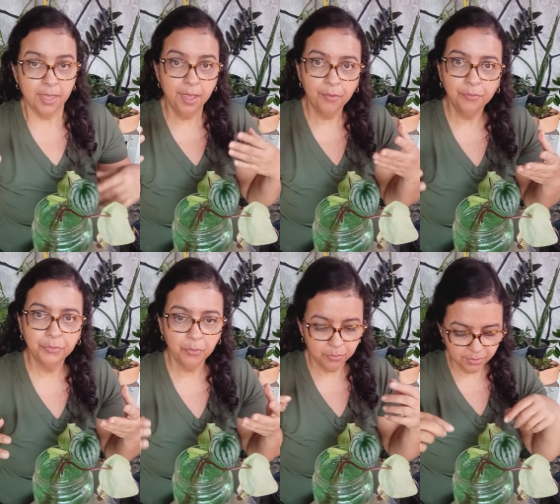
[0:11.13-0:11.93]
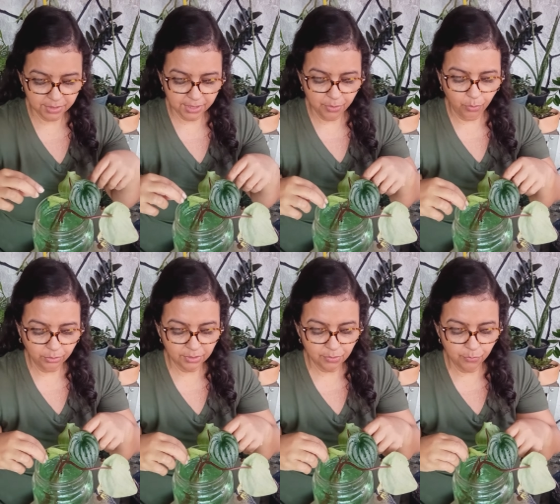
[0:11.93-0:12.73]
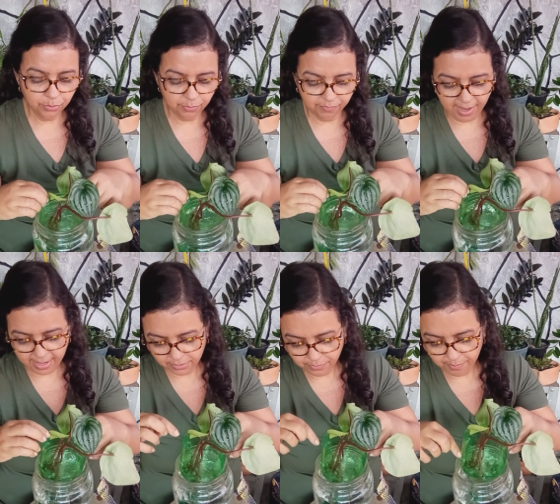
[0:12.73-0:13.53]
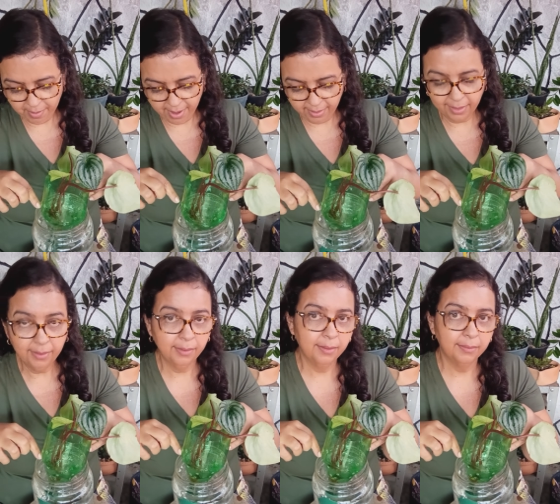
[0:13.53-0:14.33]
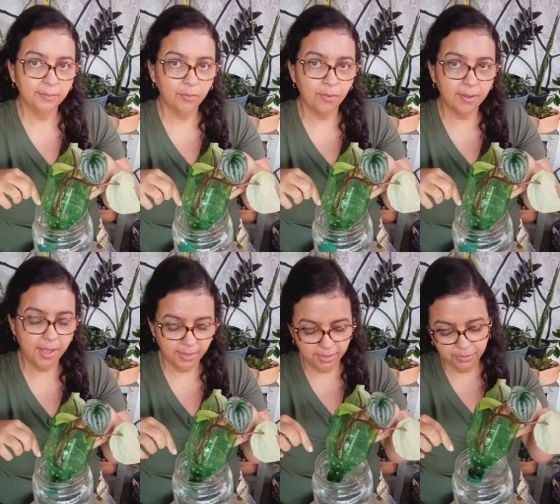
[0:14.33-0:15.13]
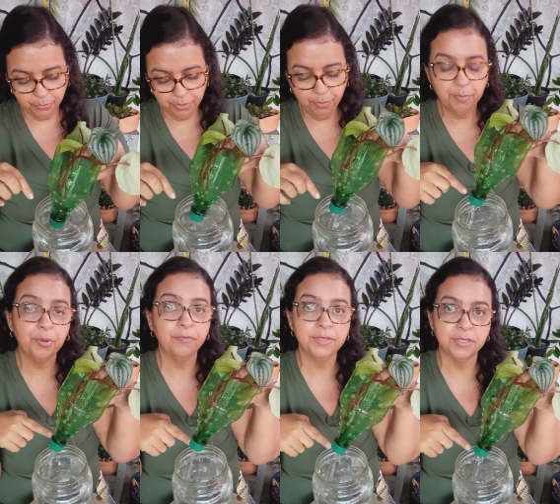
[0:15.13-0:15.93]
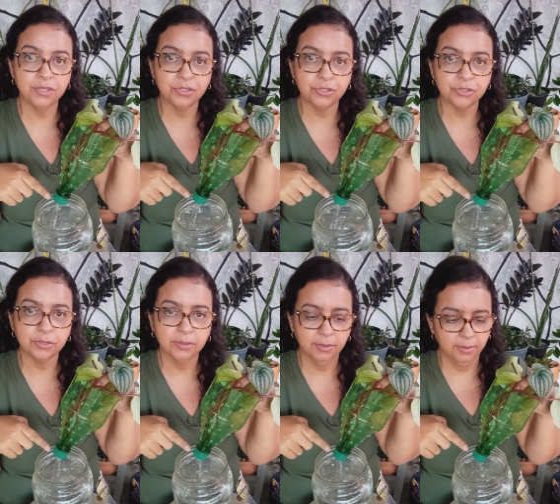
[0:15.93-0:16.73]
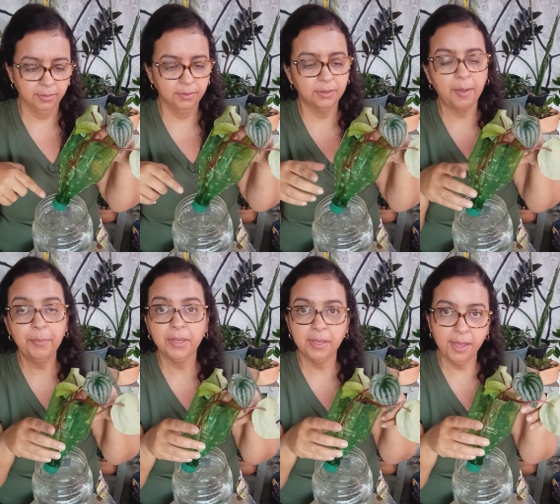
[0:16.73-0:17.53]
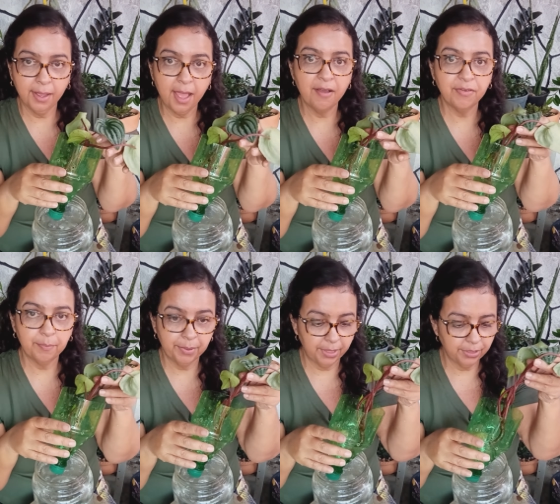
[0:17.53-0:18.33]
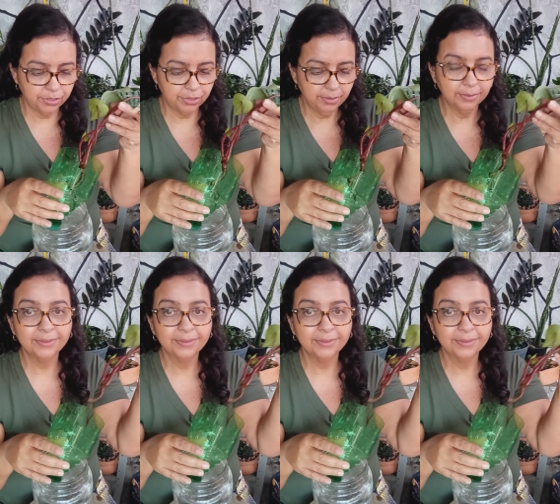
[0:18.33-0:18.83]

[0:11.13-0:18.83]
Eu não consegui outro segundo vaso para colocar aqui. Então, eu improvisei, gente. Tá? Peguei a garrafa pet.